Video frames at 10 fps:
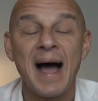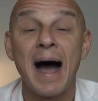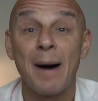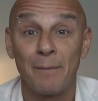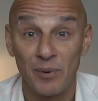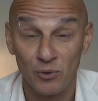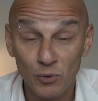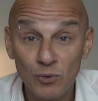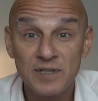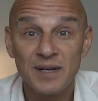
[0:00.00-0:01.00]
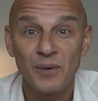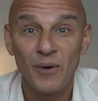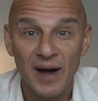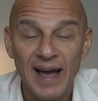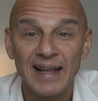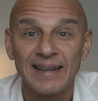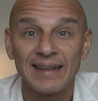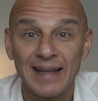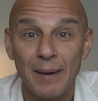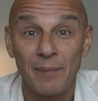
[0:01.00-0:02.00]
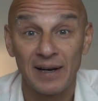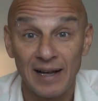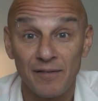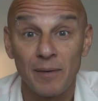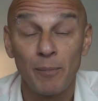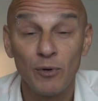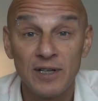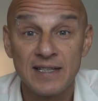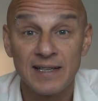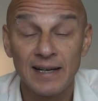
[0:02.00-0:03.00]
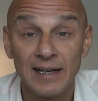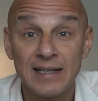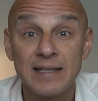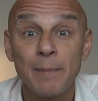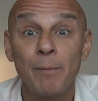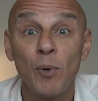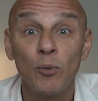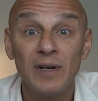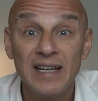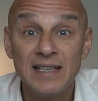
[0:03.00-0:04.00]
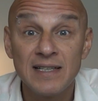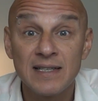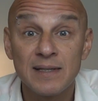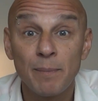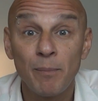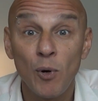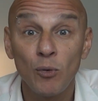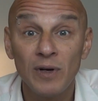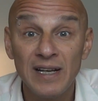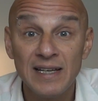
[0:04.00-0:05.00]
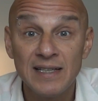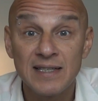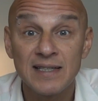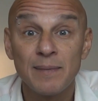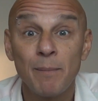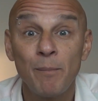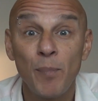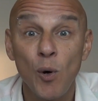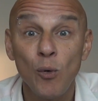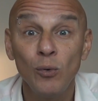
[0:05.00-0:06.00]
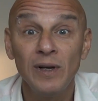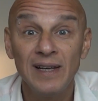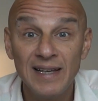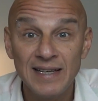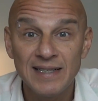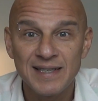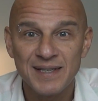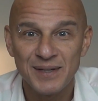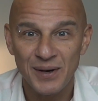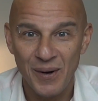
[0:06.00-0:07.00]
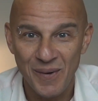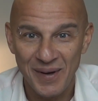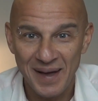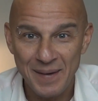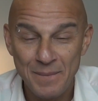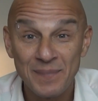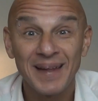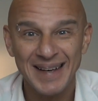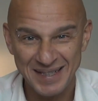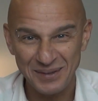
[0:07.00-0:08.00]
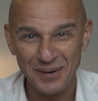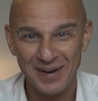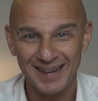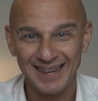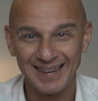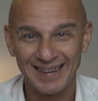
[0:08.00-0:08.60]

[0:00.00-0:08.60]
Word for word: A pronúncia correta da palavra polícia em inglês é police, police, police. Ok? Acertou?